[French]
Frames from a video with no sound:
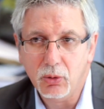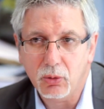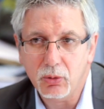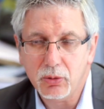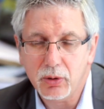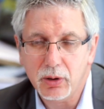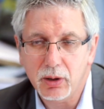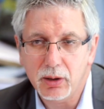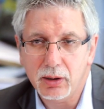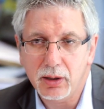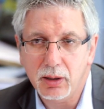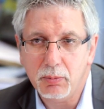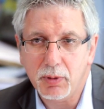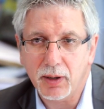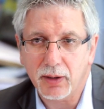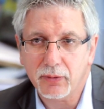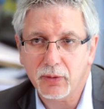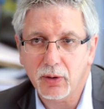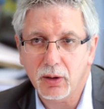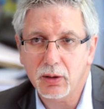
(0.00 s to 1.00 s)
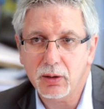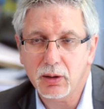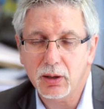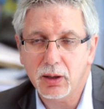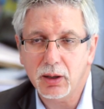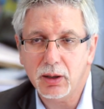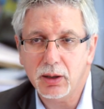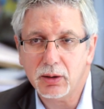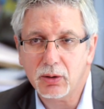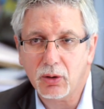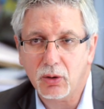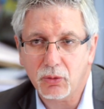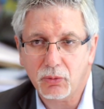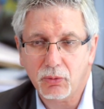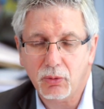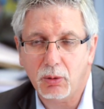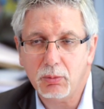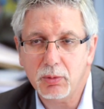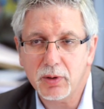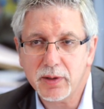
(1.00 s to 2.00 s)
dons des, personnes et
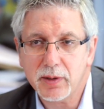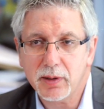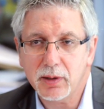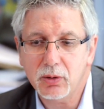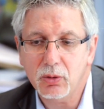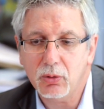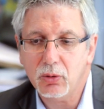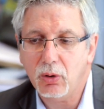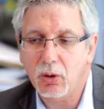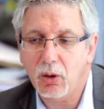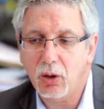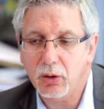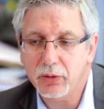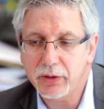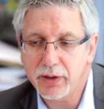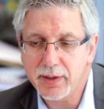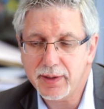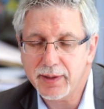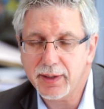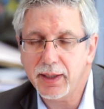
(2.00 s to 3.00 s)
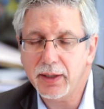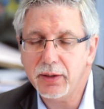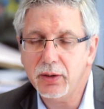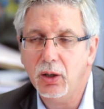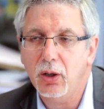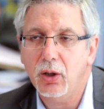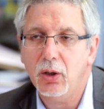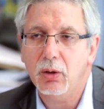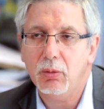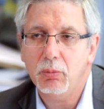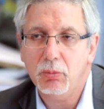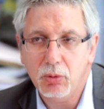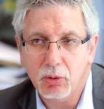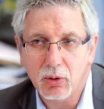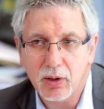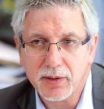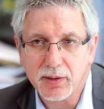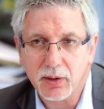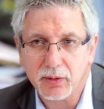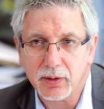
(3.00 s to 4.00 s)
transformer ces dons en des aides
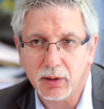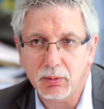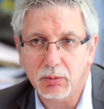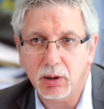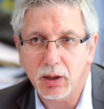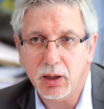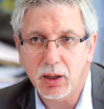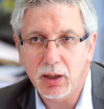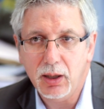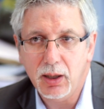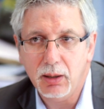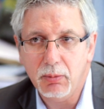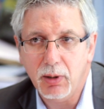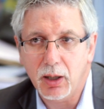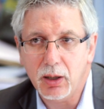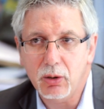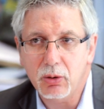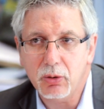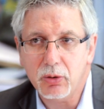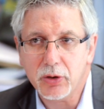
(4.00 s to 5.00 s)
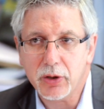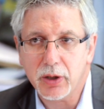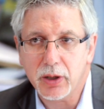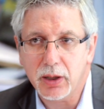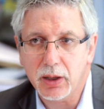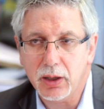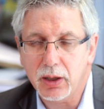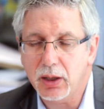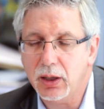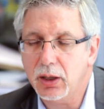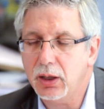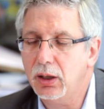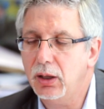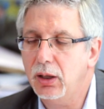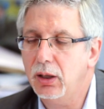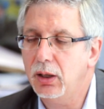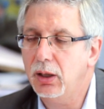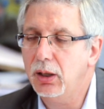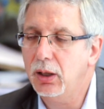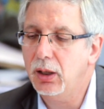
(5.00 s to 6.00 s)
pour les sans-abri, les mal logés,
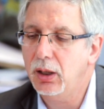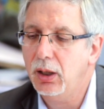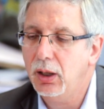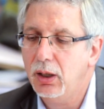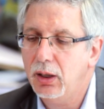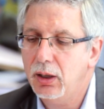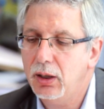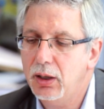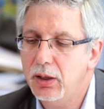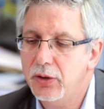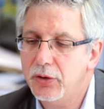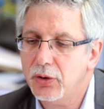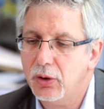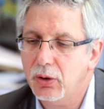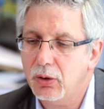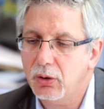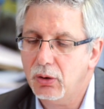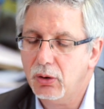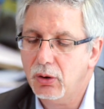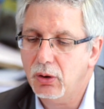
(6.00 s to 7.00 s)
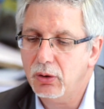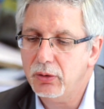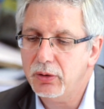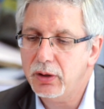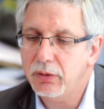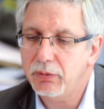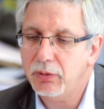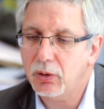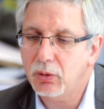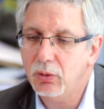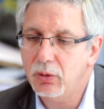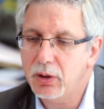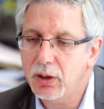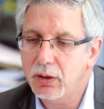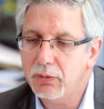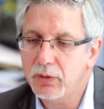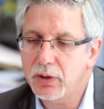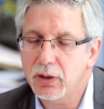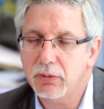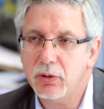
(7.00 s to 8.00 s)
les, gens en grande
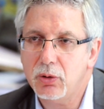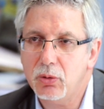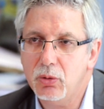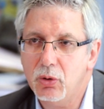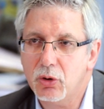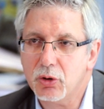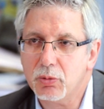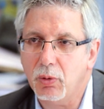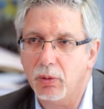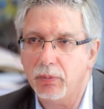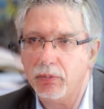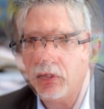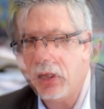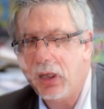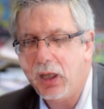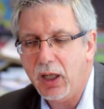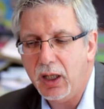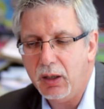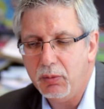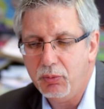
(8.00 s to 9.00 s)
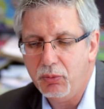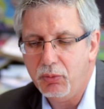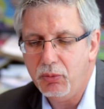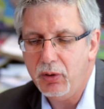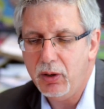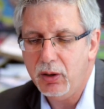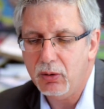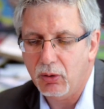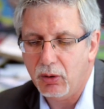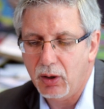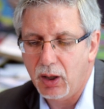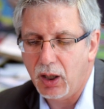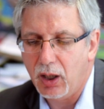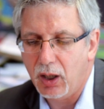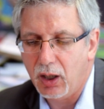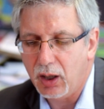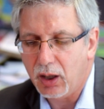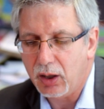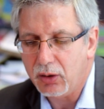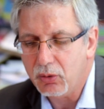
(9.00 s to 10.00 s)
difficulté vis à -vis du logement. Et puis, on
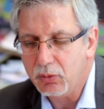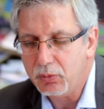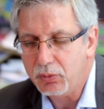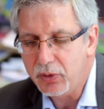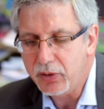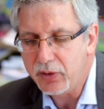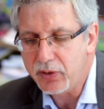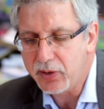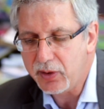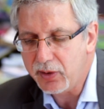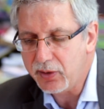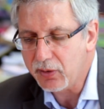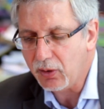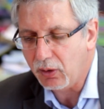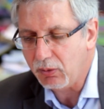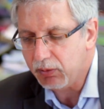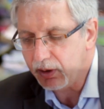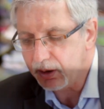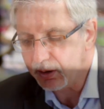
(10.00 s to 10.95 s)
a, depuis six ans